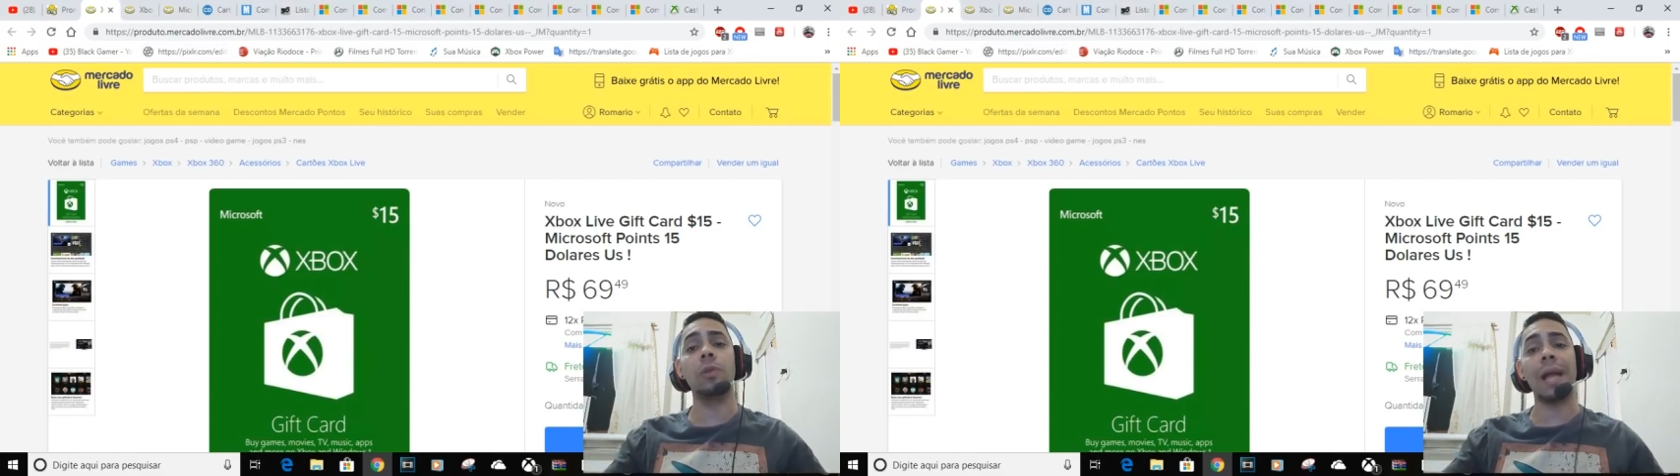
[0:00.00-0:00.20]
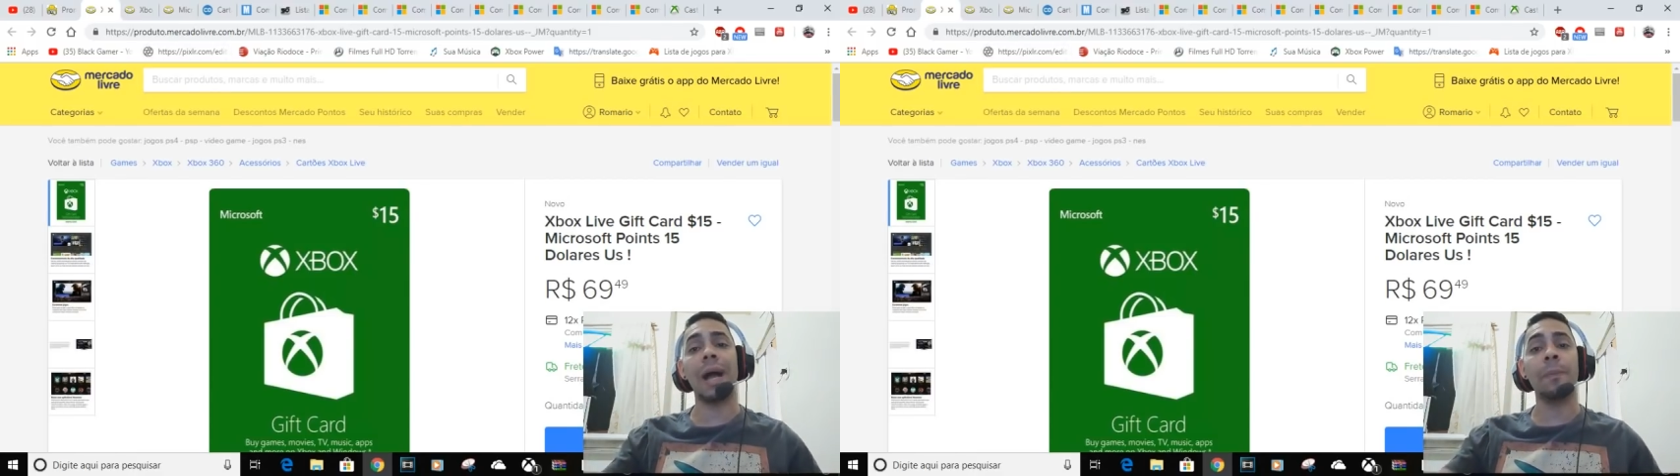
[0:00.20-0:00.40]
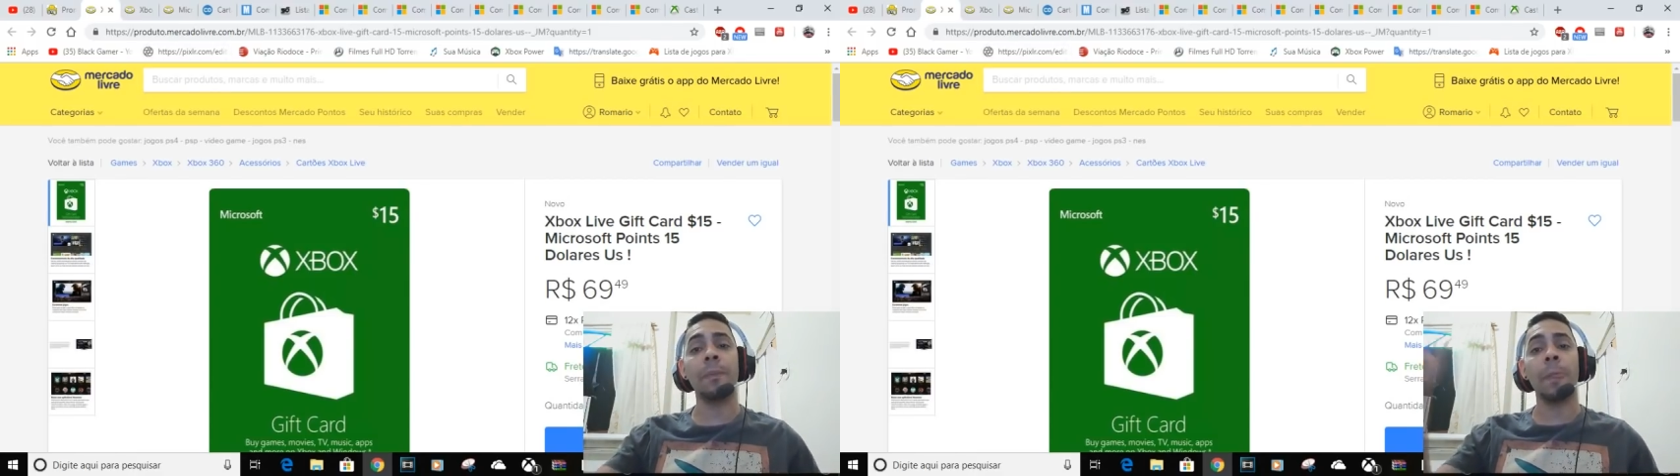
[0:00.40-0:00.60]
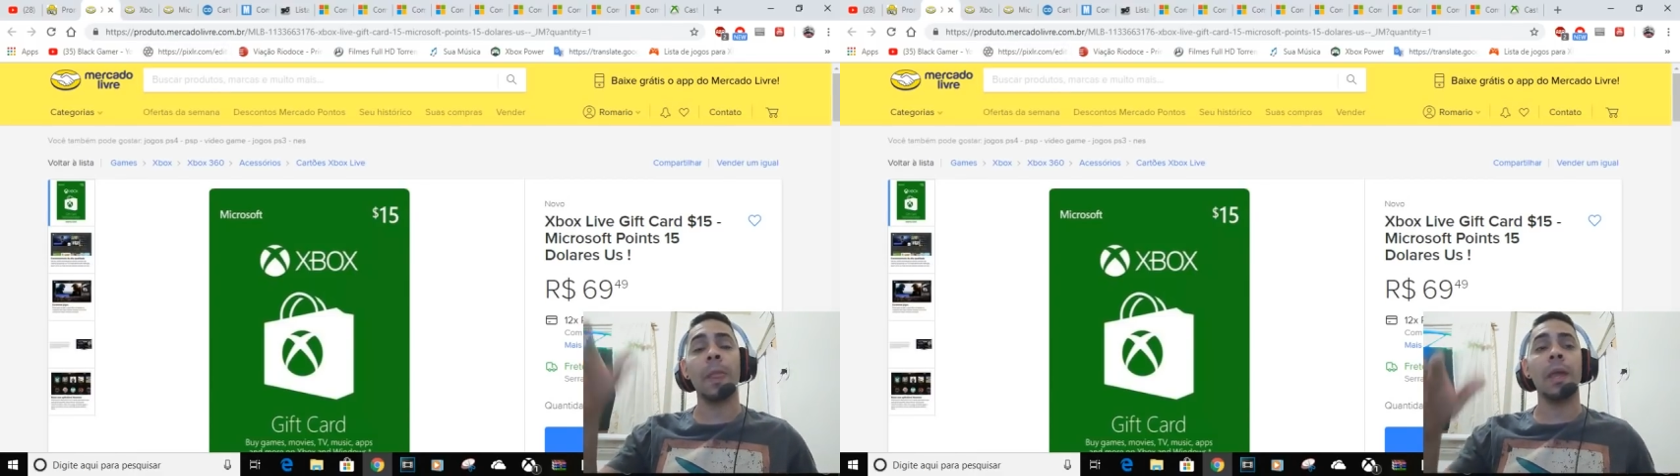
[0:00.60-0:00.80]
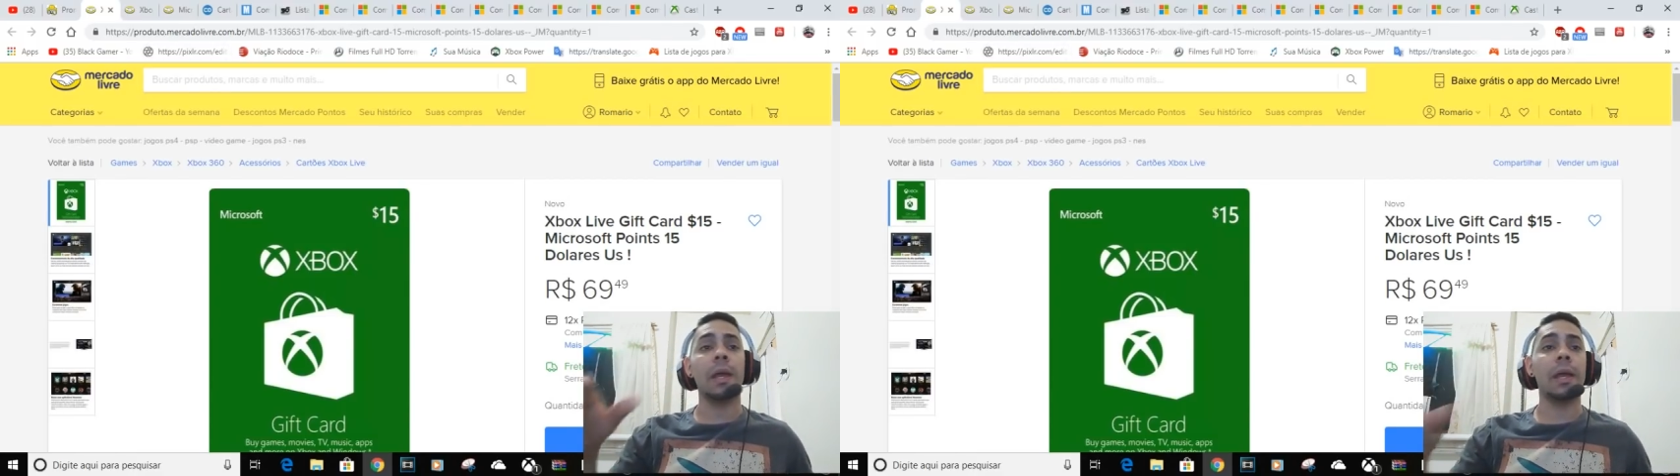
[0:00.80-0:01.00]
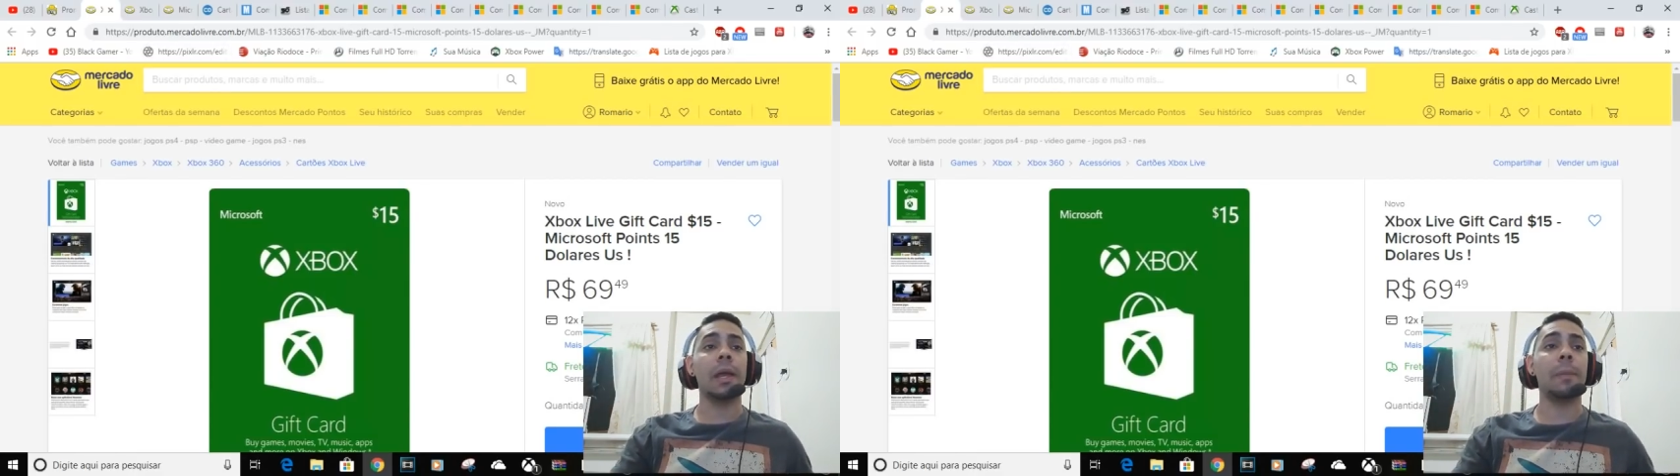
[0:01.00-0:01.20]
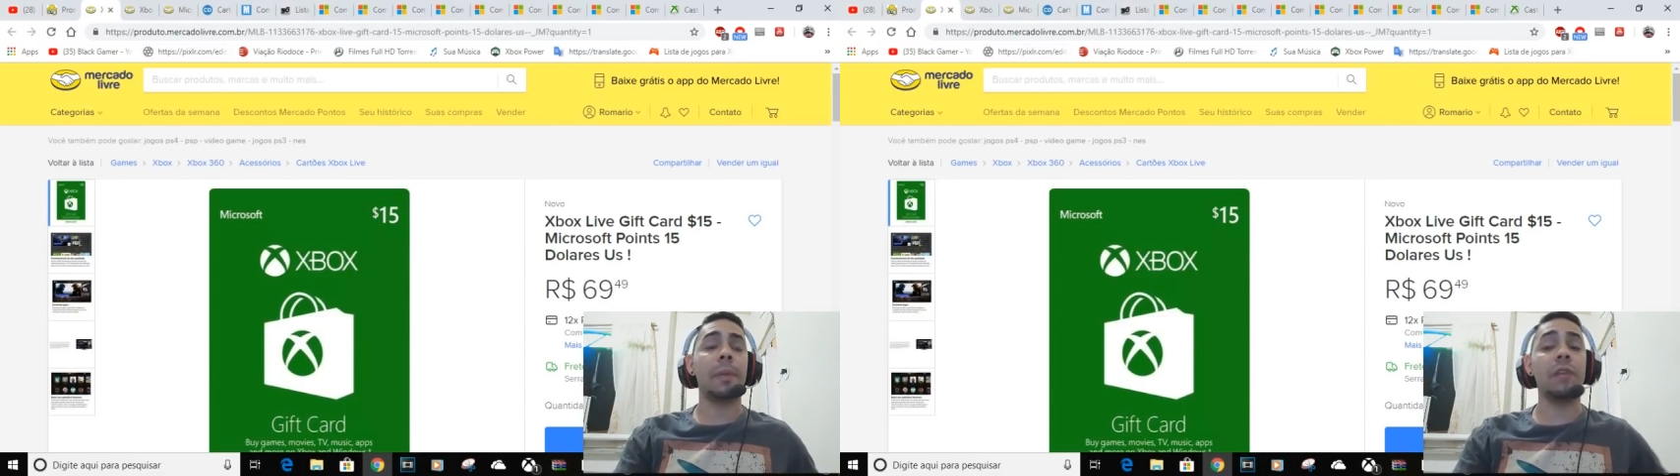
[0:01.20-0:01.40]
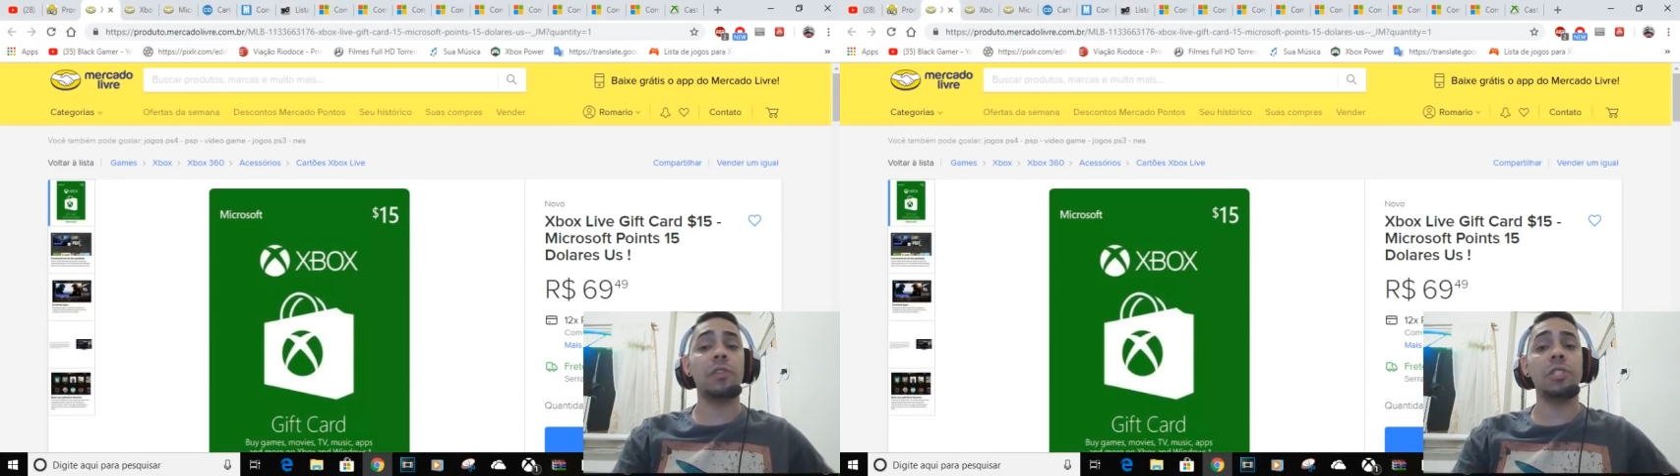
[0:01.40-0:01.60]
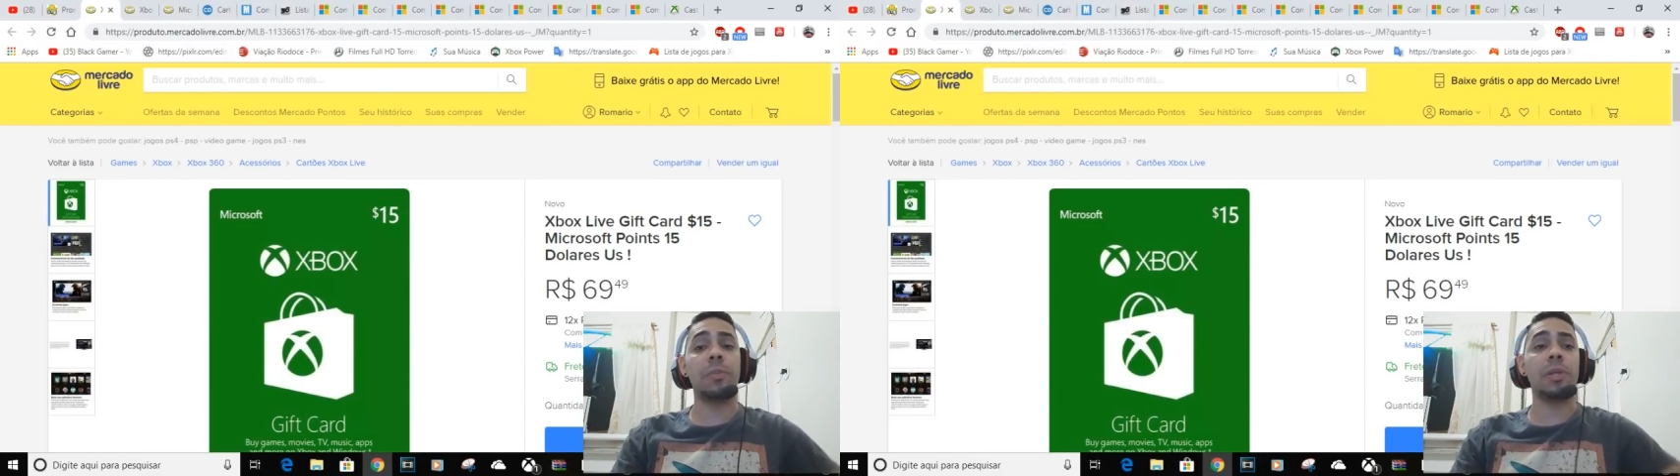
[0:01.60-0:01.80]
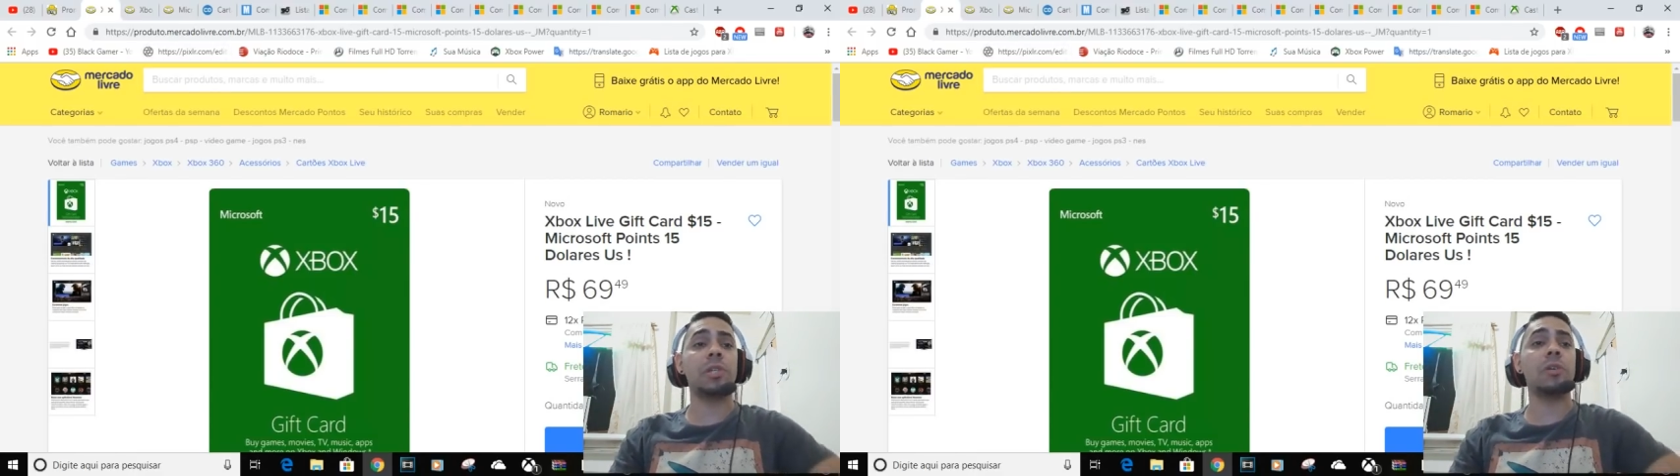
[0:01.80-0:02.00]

lá, é, para que você possa